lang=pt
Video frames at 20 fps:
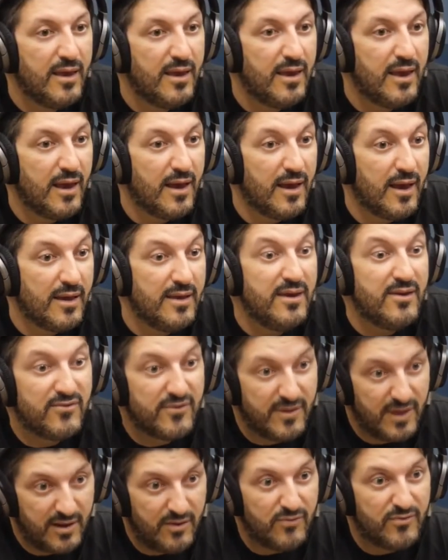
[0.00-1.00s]
E, é,
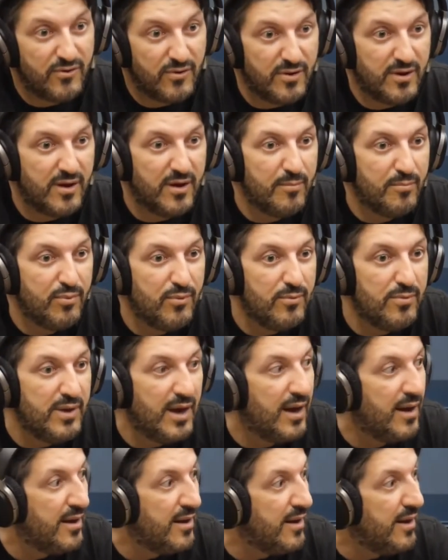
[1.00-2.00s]
isso, daria o sonic boom
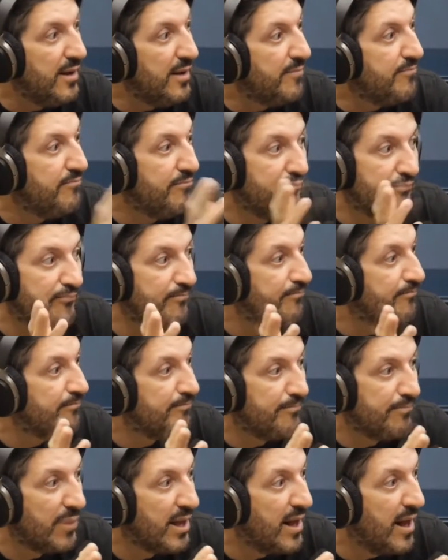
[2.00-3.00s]
e aí
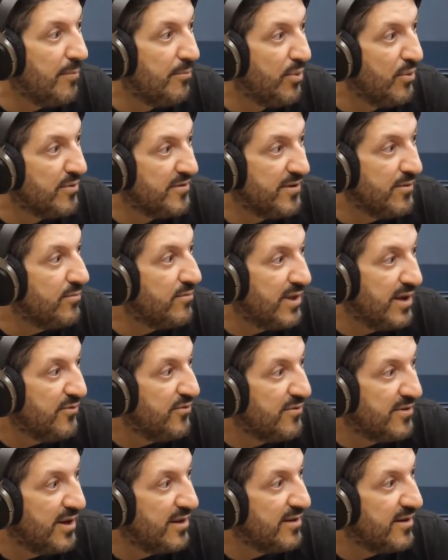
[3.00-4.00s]
acabou. Se não tem
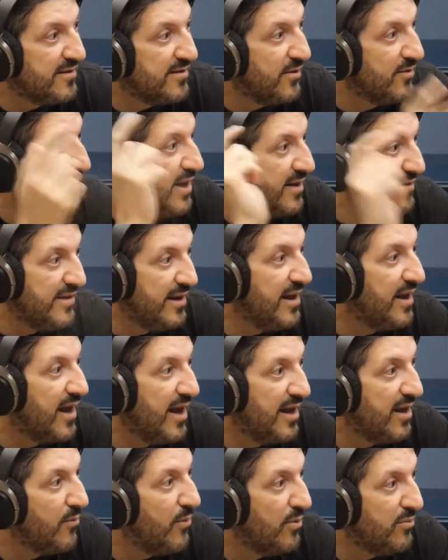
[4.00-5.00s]
sustentação na asa, ele
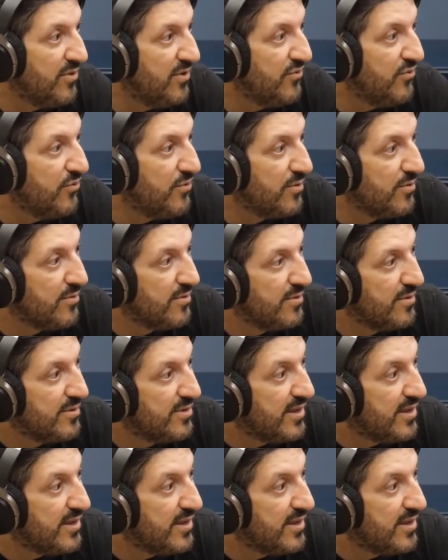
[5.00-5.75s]
cai igual um tijolo.